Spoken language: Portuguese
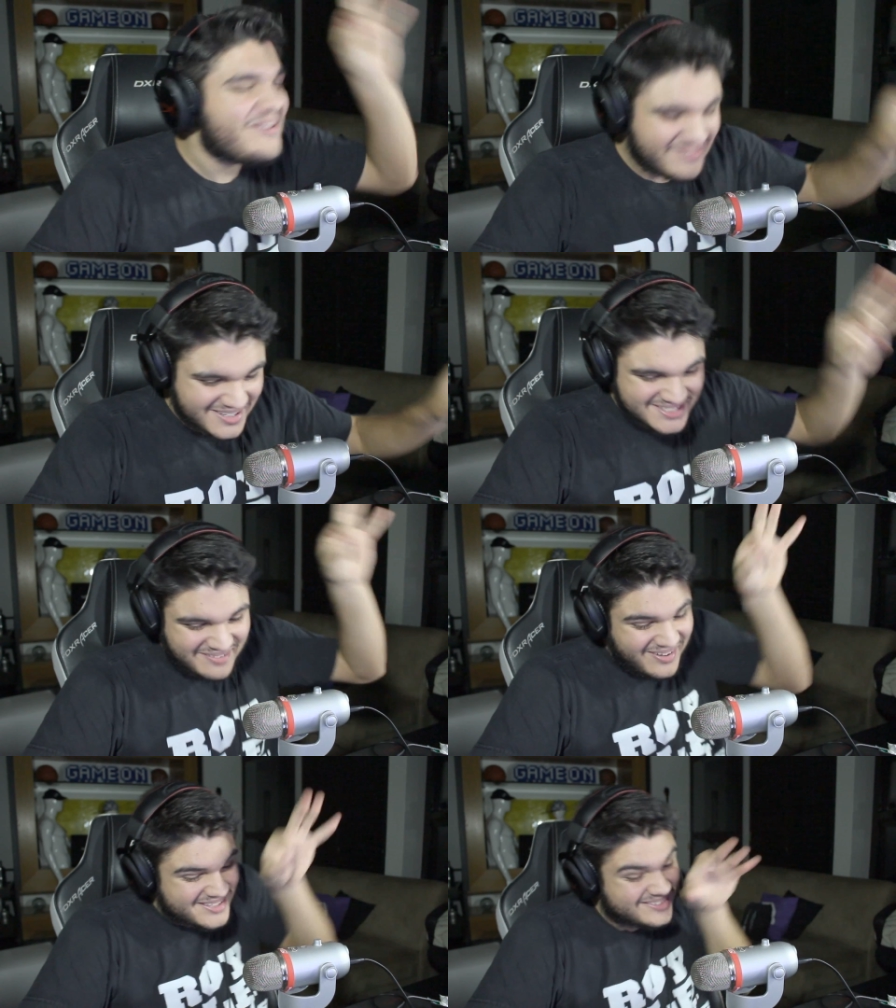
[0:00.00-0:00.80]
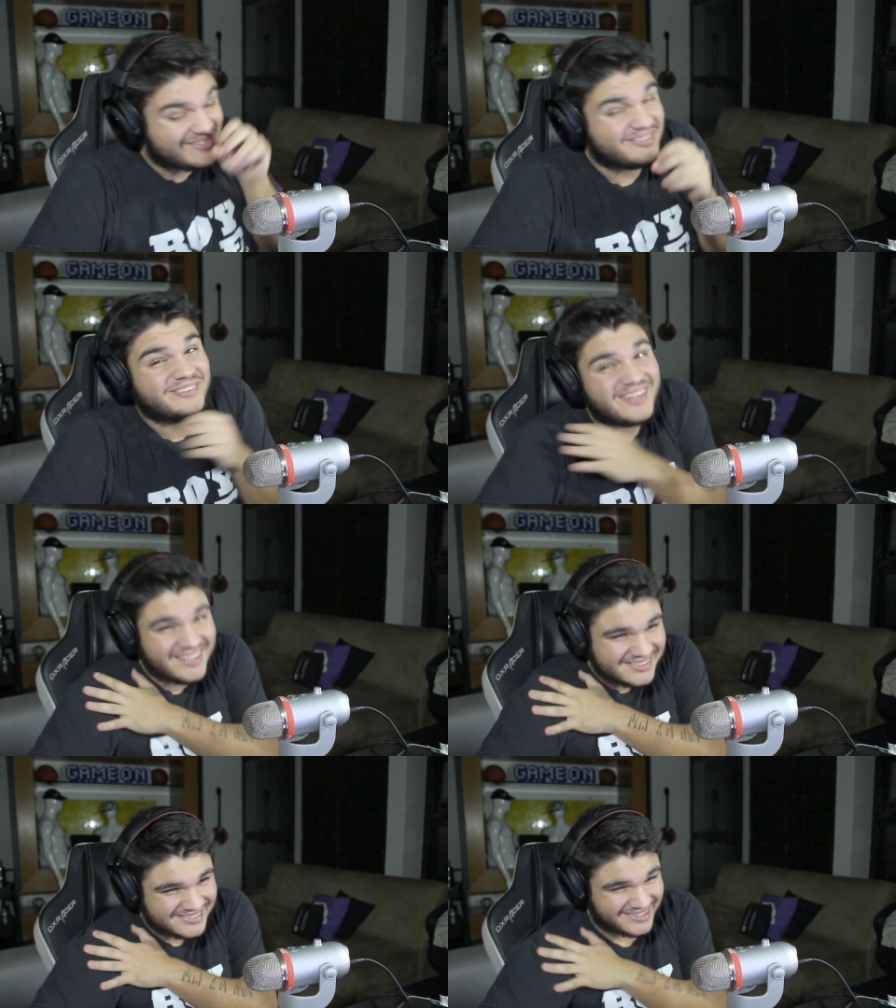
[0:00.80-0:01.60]
bem-vindos a mais um
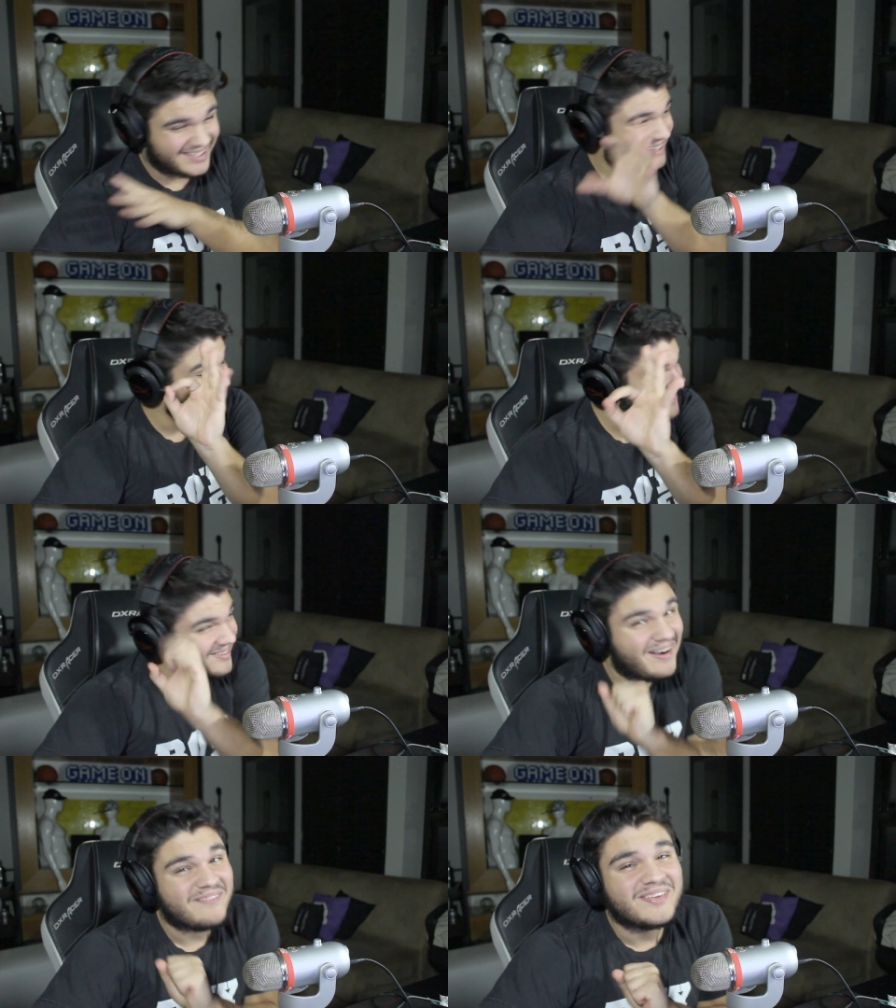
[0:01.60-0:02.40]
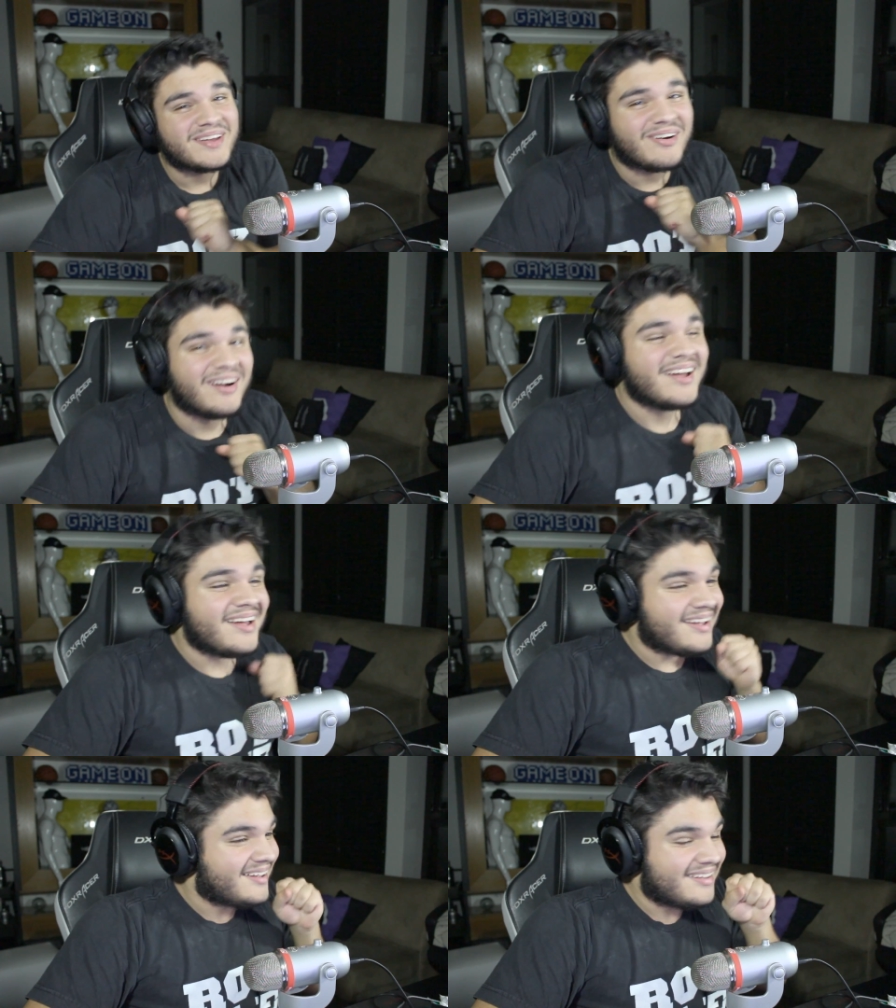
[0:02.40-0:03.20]
vídeo que meu amigo
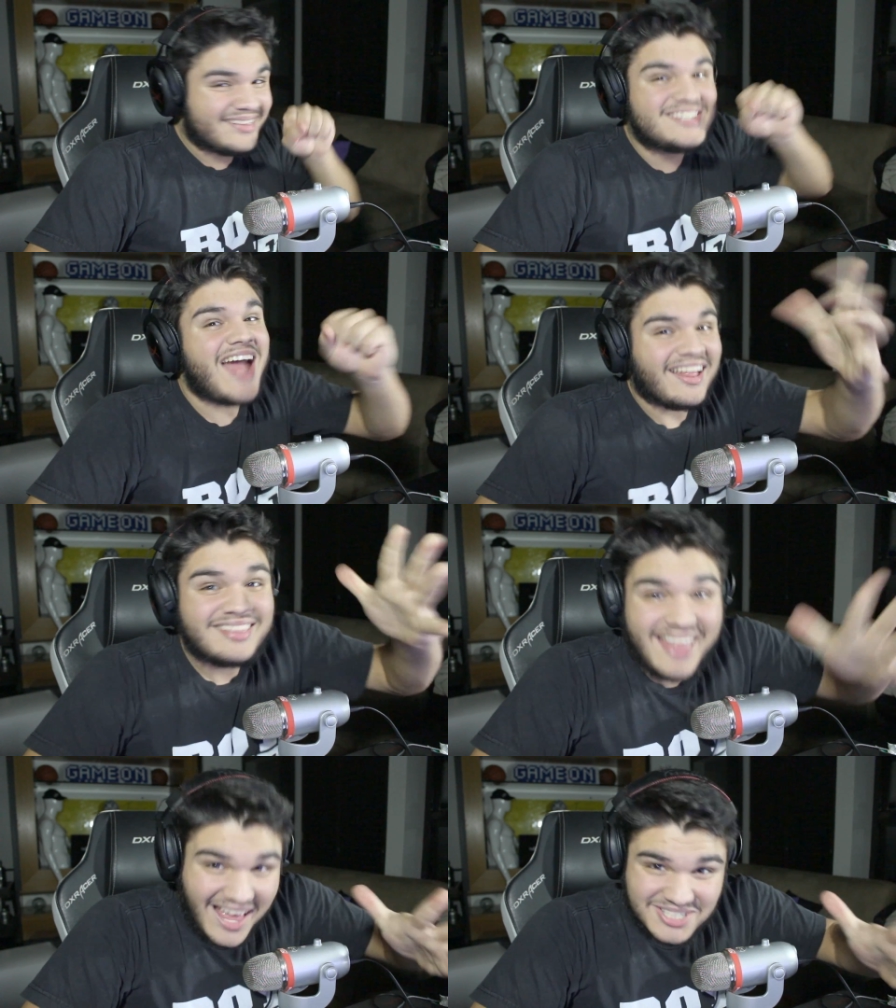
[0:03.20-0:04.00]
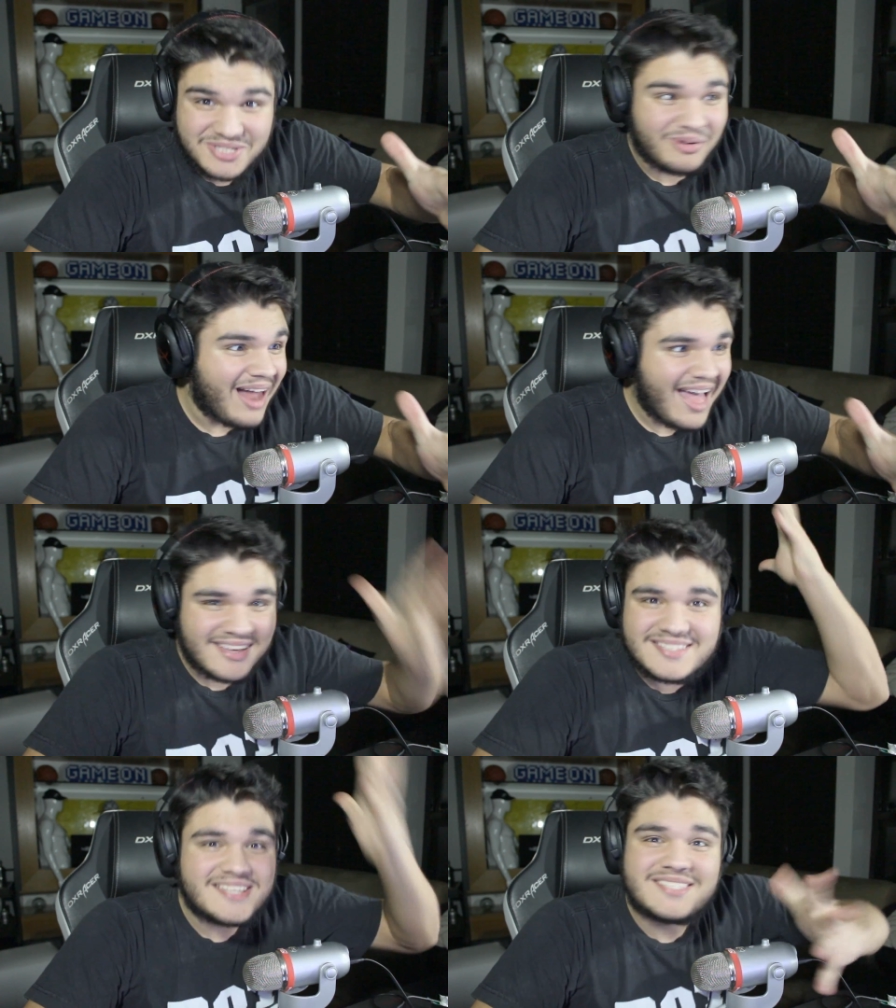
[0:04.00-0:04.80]
já deixa o
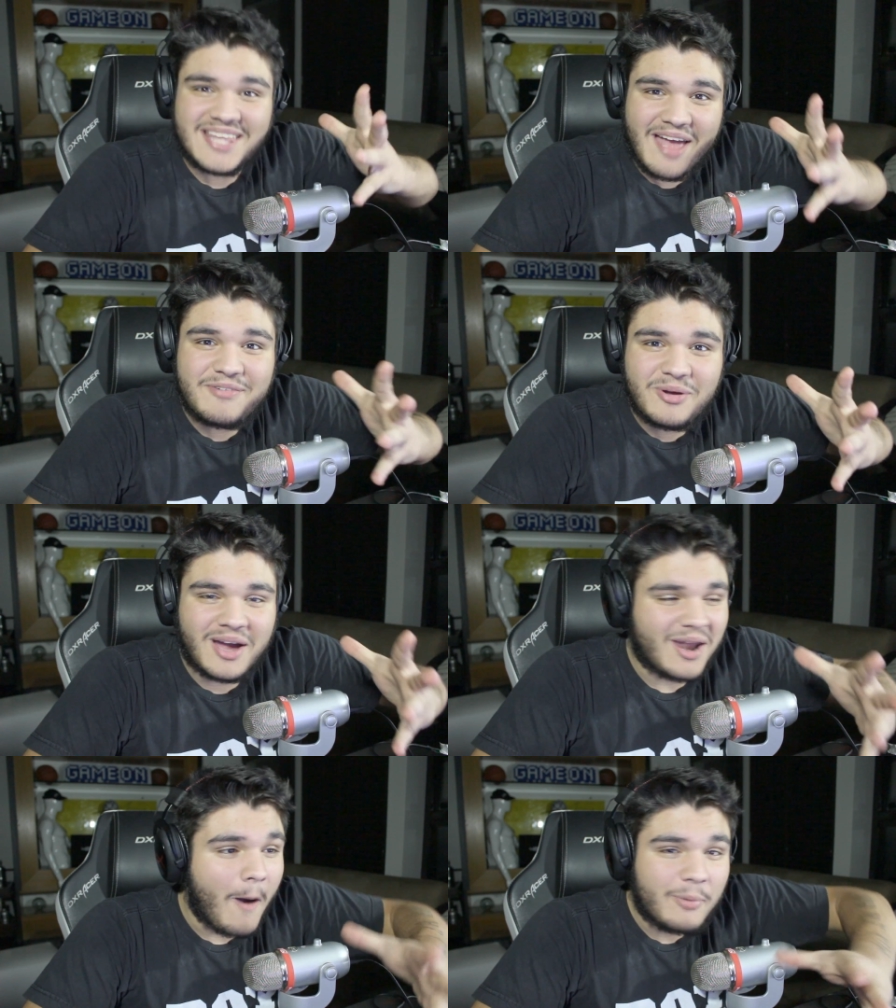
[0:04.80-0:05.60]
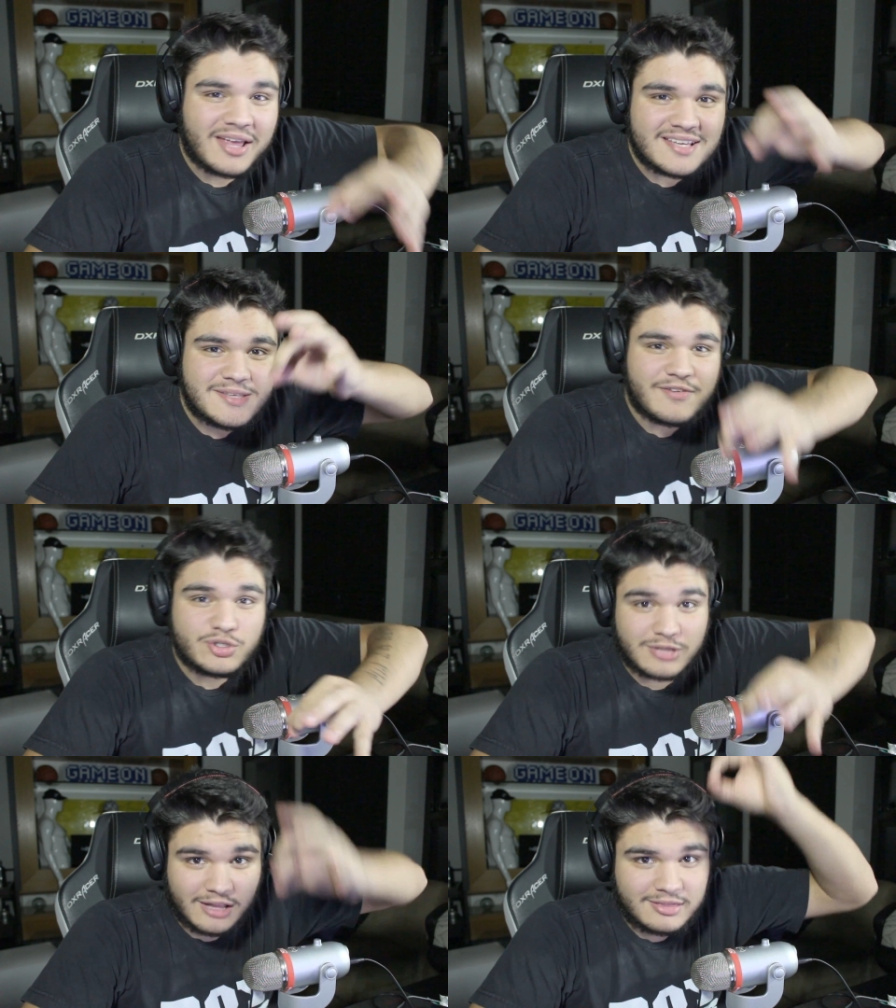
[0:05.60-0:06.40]
like, se inscreve no canal, porque esse
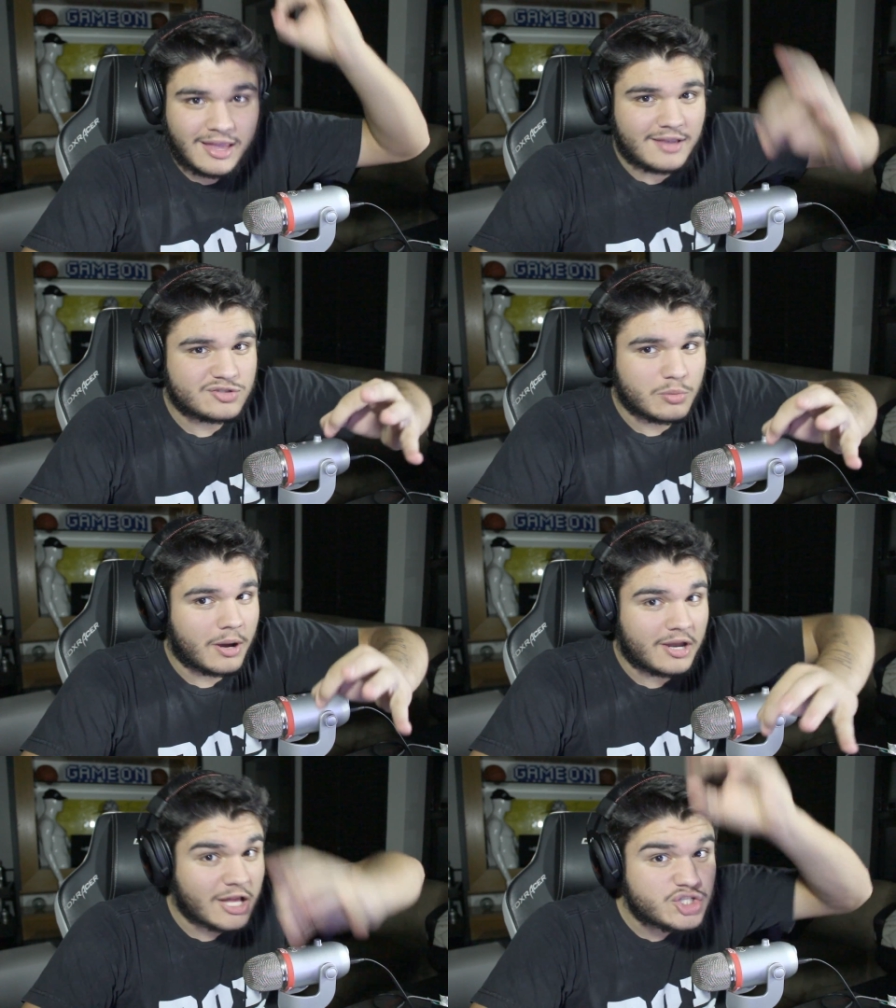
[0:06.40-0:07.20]
vídeo tá tenso, mano. E